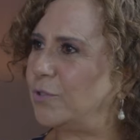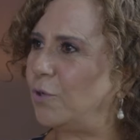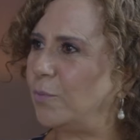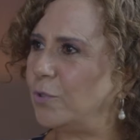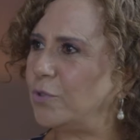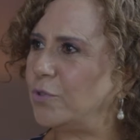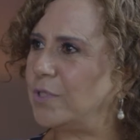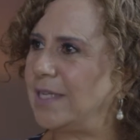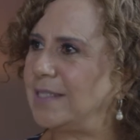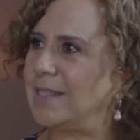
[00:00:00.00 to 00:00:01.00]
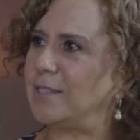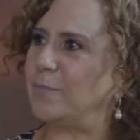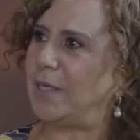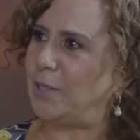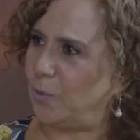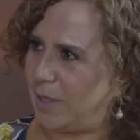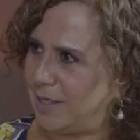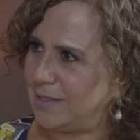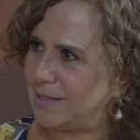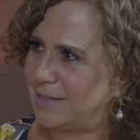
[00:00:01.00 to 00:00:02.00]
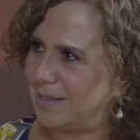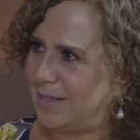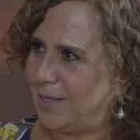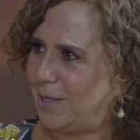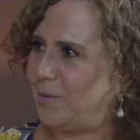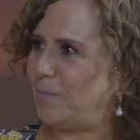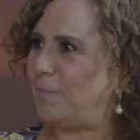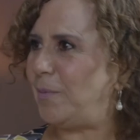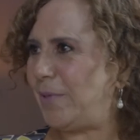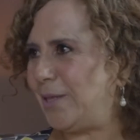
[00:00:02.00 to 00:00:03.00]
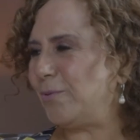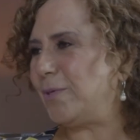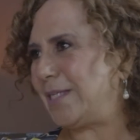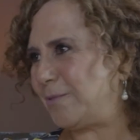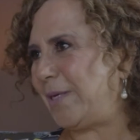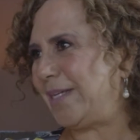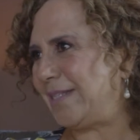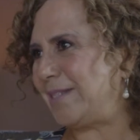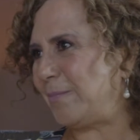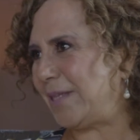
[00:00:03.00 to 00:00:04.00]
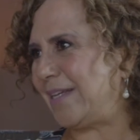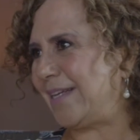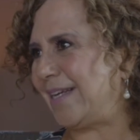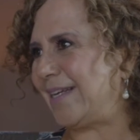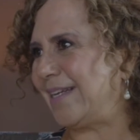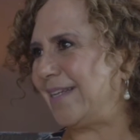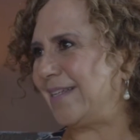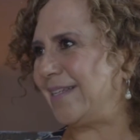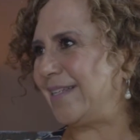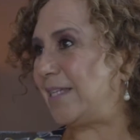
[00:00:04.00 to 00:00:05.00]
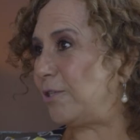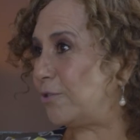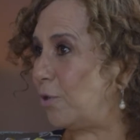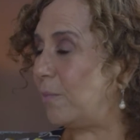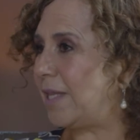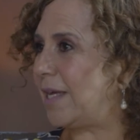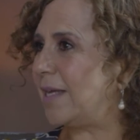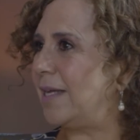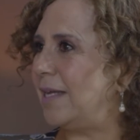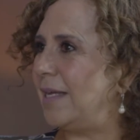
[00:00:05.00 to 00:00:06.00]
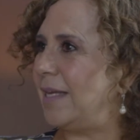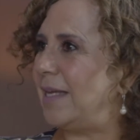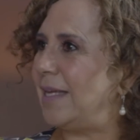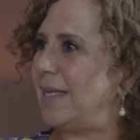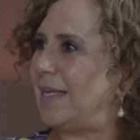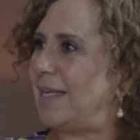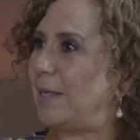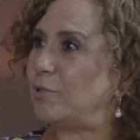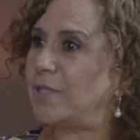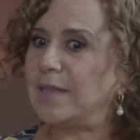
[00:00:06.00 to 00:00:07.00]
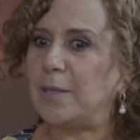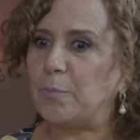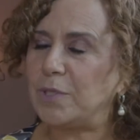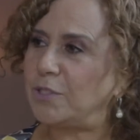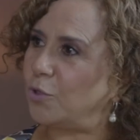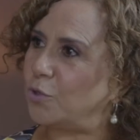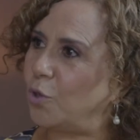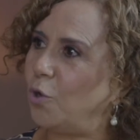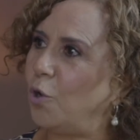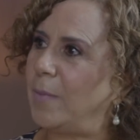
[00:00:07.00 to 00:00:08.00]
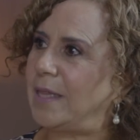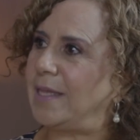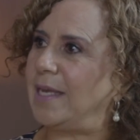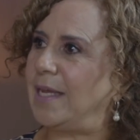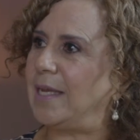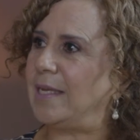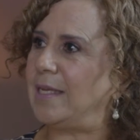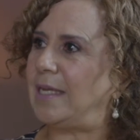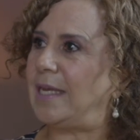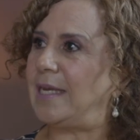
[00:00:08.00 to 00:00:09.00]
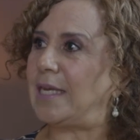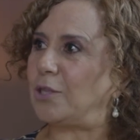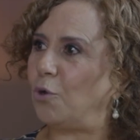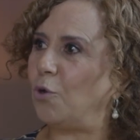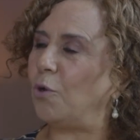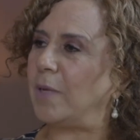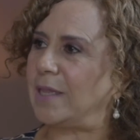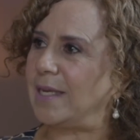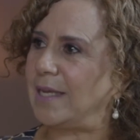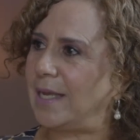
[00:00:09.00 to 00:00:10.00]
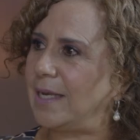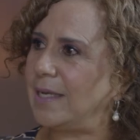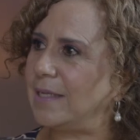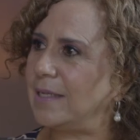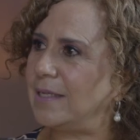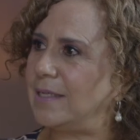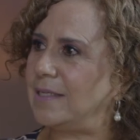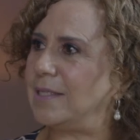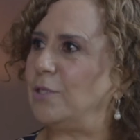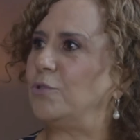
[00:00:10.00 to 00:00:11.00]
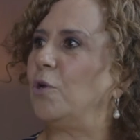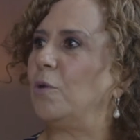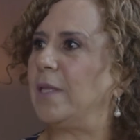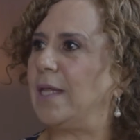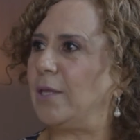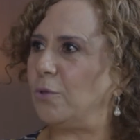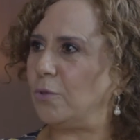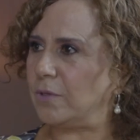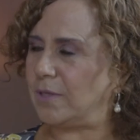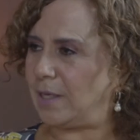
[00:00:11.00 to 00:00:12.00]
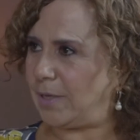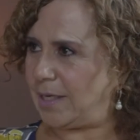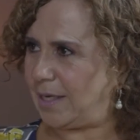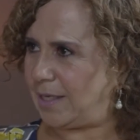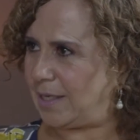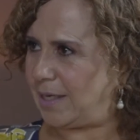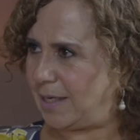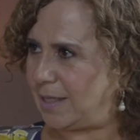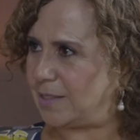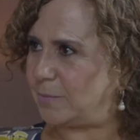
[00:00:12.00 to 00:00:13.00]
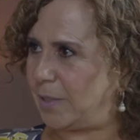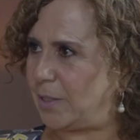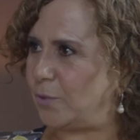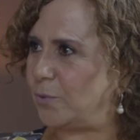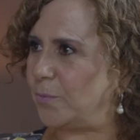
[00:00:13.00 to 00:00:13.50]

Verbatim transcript: Somos seres espirituales viviendo una experiencia material y se nos olvida. Y hemos antepuesto todo lo material y llenar todo lo material y se nos ha olvidado trabajar y llenar el espíritu.